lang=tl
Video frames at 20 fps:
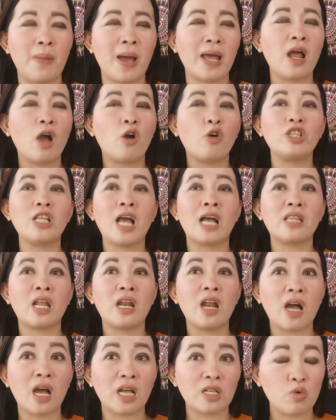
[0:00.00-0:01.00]
Parang ako'y
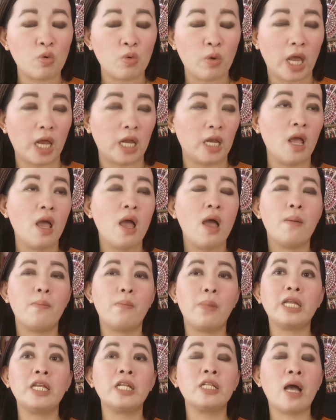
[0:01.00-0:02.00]
tatanang kasuhin.
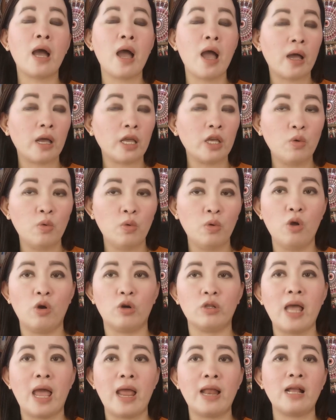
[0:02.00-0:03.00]
Mainit ang aking
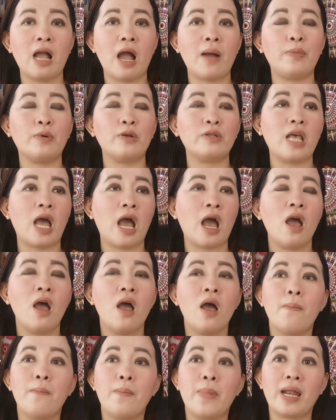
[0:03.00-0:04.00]
ulo dahil nga po sa
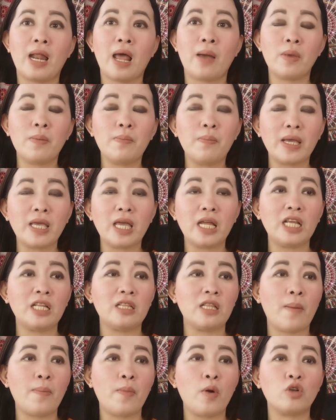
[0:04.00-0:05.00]
maraming
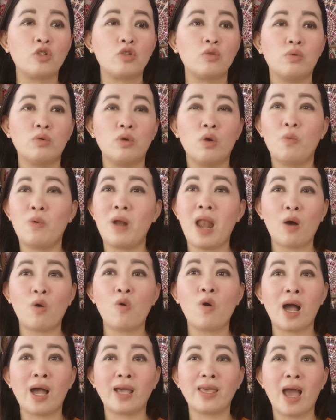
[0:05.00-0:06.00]
bayarin. Tapos, wala
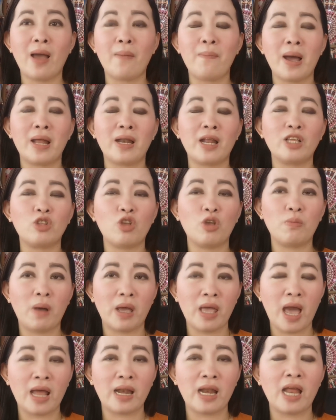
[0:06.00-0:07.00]
akong kayahan para ito'y
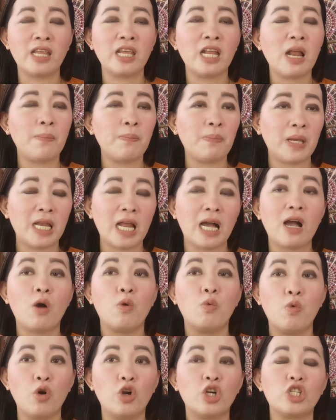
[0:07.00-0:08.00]
bayaran. niya ang
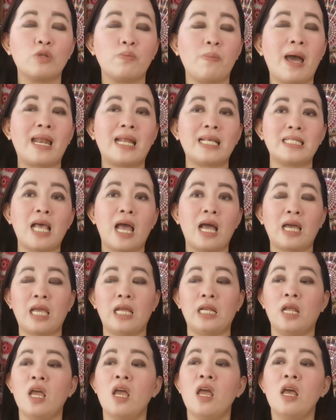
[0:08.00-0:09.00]
pinaka-worst para sa
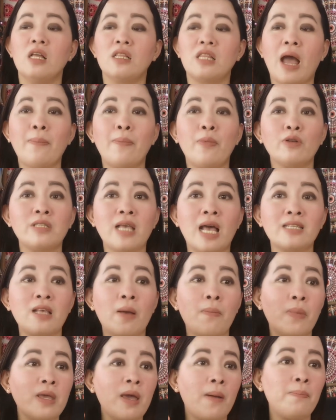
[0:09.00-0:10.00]
akin. Tapos,
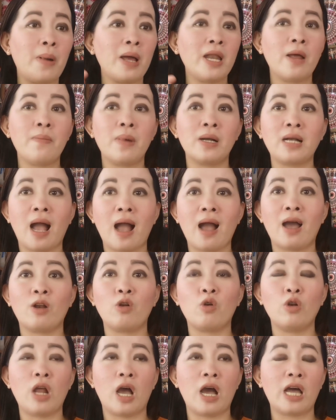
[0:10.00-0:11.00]
sasabayan pa na
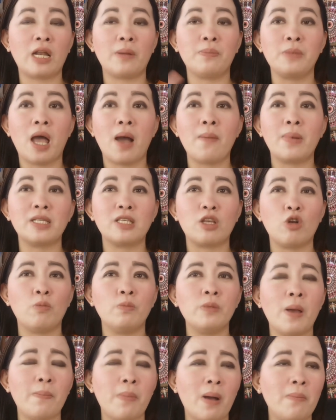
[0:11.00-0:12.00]
magkakaroon ng karamdaman sa
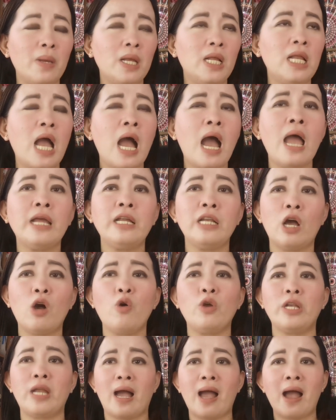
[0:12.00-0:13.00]
loob ng pamilya. Ay,
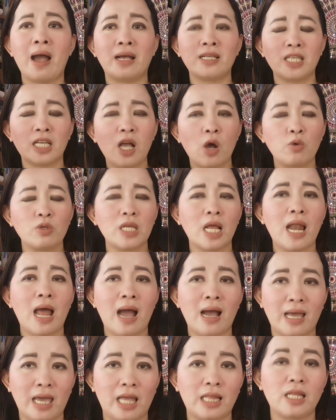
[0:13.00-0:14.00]
nako, eh, nakakasigaw sa
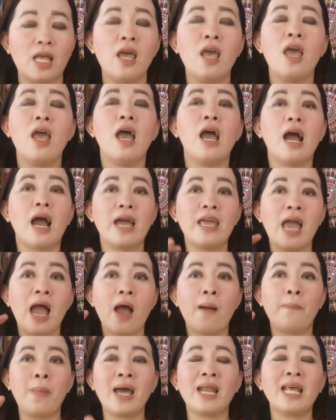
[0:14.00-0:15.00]
langit.
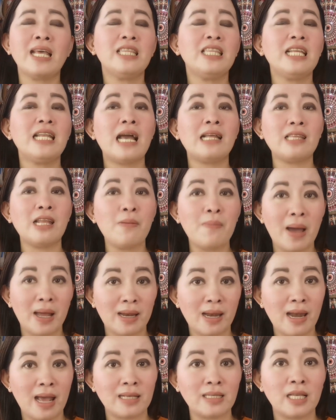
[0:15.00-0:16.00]
Kaya, para hindi natin
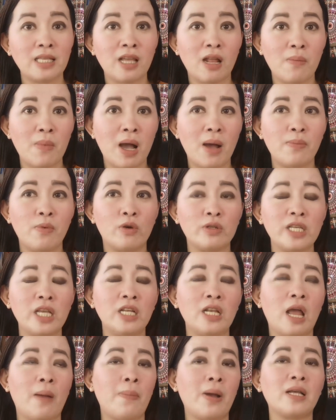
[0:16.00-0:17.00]
maranasan yan mga
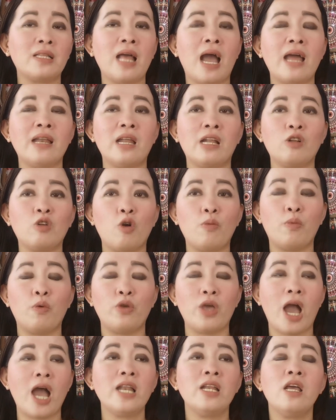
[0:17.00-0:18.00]
bossing, napagdaanan ko
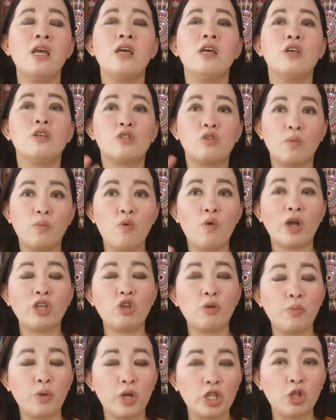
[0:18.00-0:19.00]
po yan.
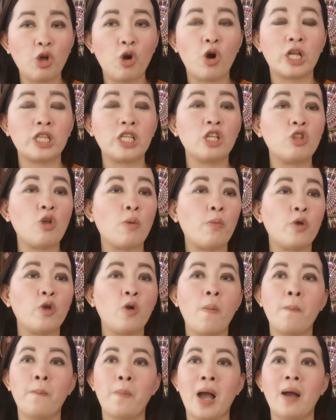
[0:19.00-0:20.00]
Subukan niyo po ito at ito po
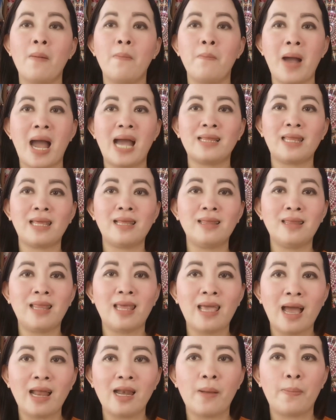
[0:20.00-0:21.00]
yung
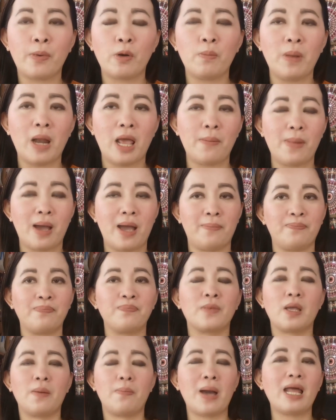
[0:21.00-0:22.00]
pangmatindihan na problema
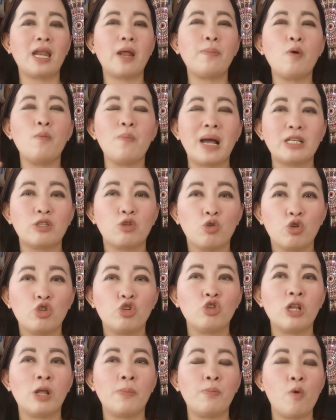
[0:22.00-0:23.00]
para po
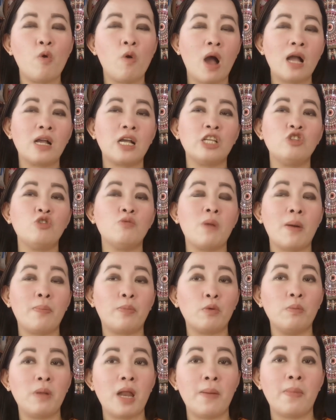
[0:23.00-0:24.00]
masolusyonan po kagad yung
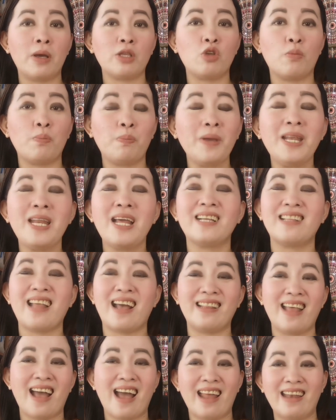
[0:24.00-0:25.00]
mga problema nyong
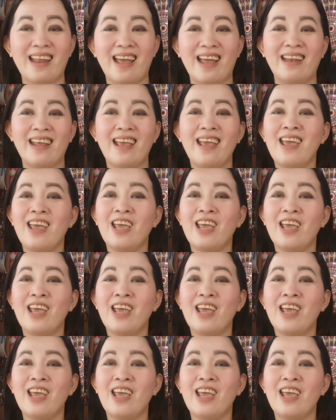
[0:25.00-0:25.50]
pinagdadaanan.